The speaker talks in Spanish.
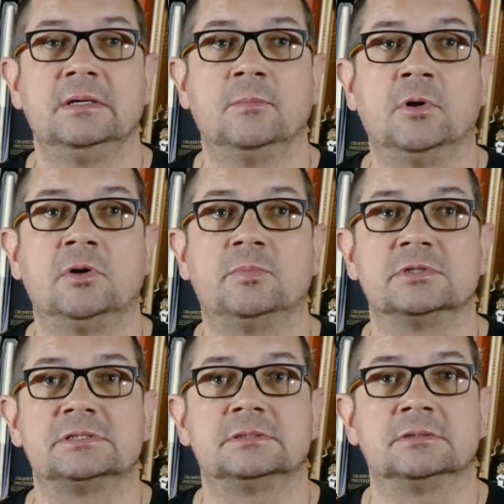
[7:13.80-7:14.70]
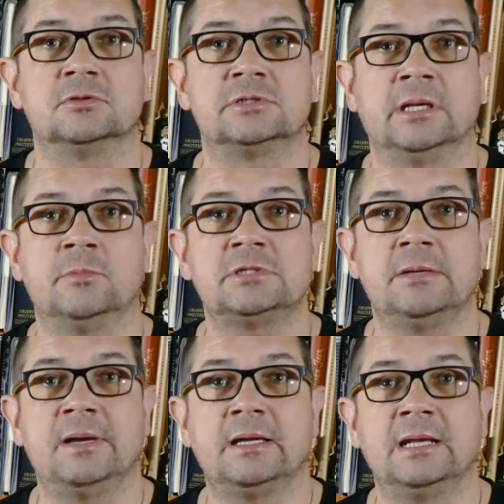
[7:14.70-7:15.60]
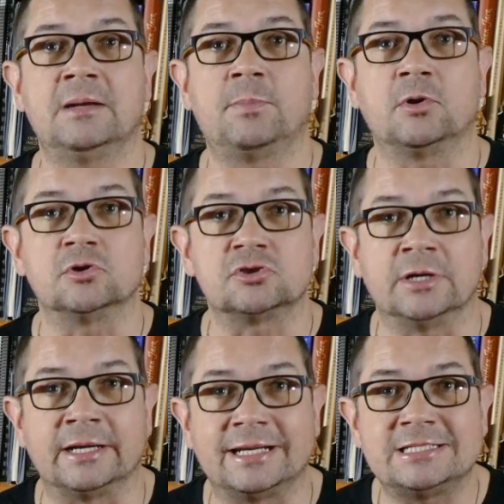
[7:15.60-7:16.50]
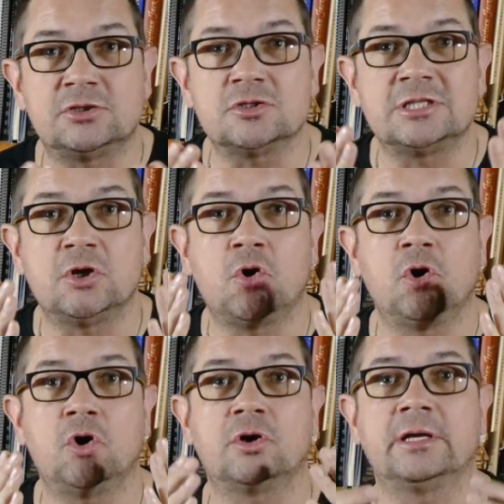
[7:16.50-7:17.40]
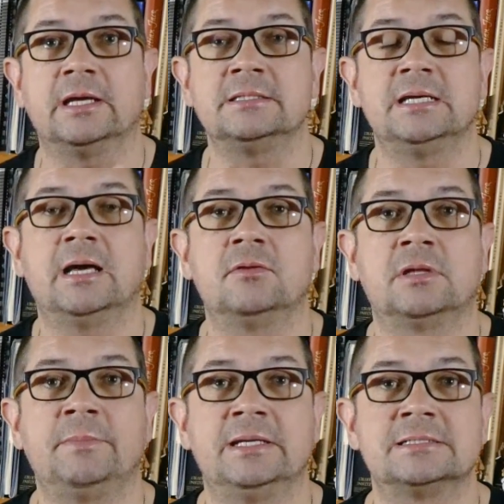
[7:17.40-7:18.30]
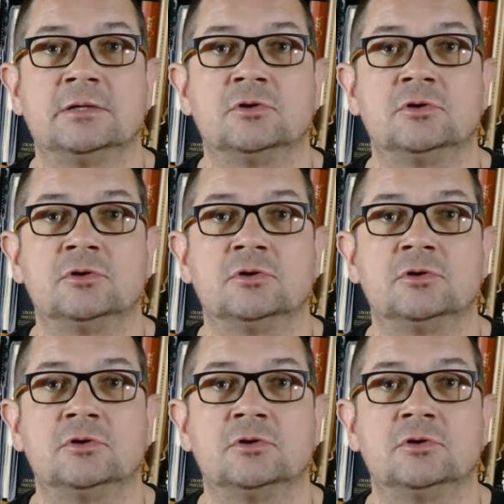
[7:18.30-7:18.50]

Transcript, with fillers: bueno, pues nos tenemos que imaginar por los restos de color que han llegado también hasta